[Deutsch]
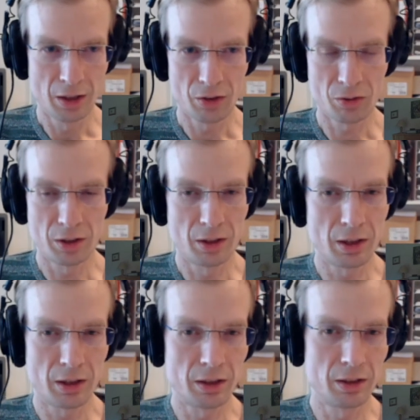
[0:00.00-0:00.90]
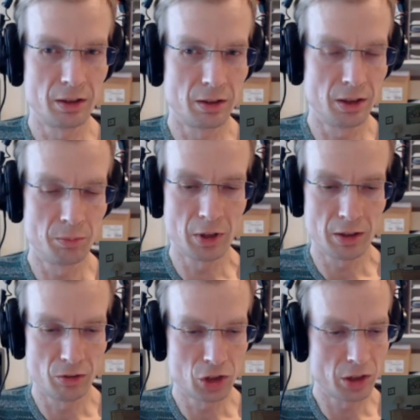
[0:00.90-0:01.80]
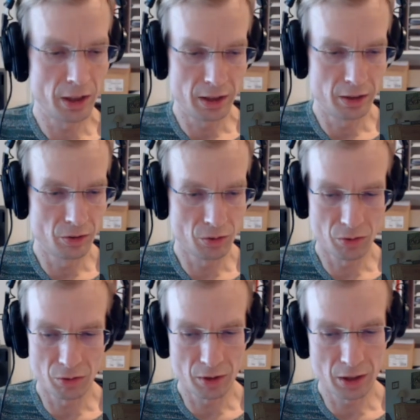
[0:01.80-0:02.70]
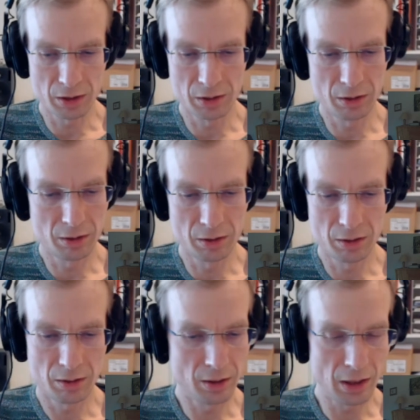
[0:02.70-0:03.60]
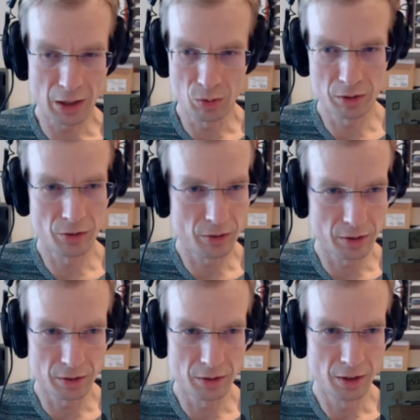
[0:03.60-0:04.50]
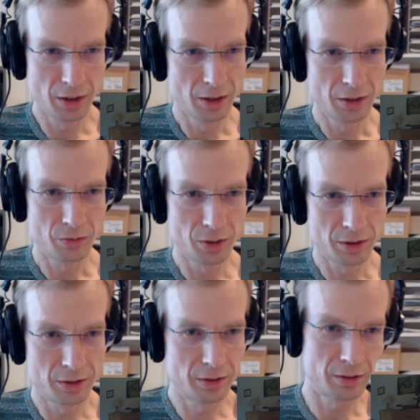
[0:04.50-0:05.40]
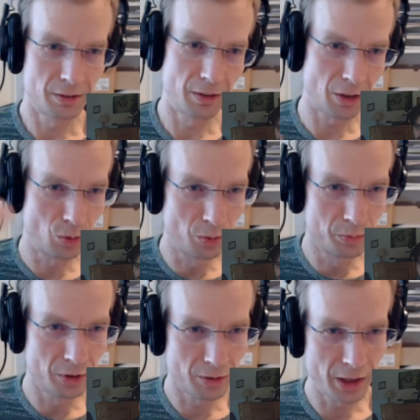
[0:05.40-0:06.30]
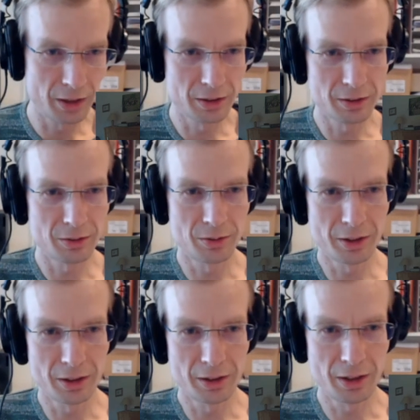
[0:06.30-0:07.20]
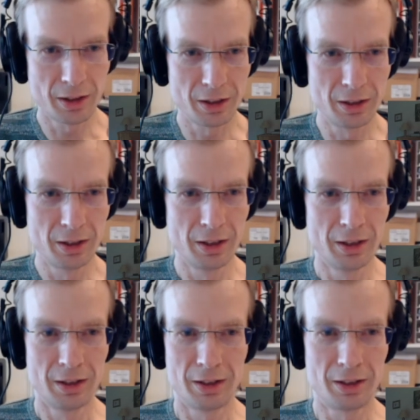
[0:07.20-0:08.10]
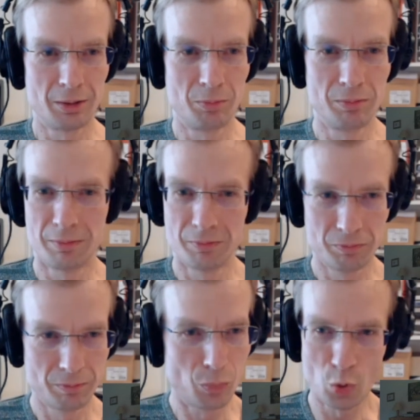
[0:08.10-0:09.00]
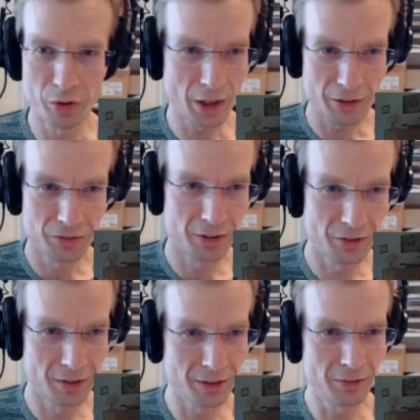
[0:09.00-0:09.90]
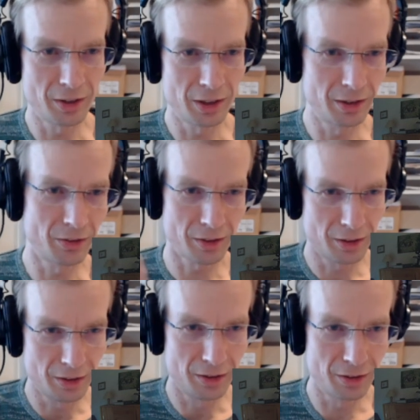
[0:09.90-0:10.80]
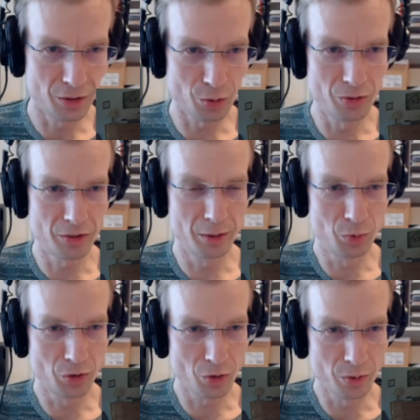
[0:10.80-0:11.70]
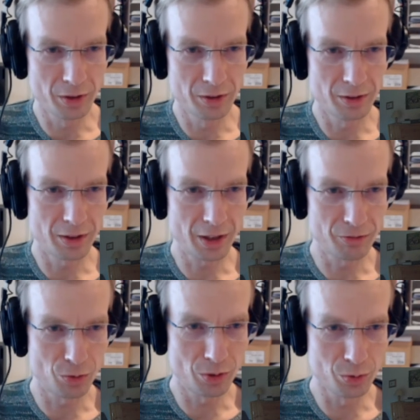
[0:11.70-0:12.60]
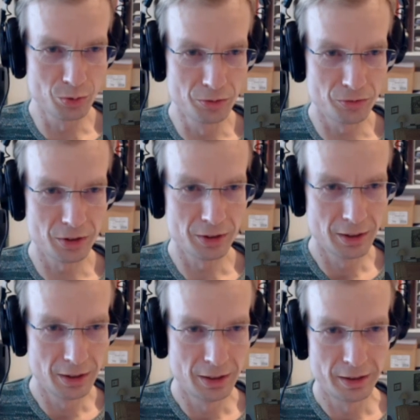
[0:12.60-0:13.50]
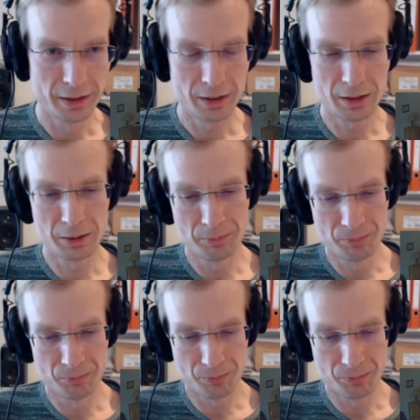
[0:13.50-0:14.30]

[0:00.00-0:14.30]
sondern da eben ganz schnell sozusagen der lauteste wird nach oben gerankt oder der ähm, boshafteste, weil das dann die größten Emotionen hervorruft. Ähm,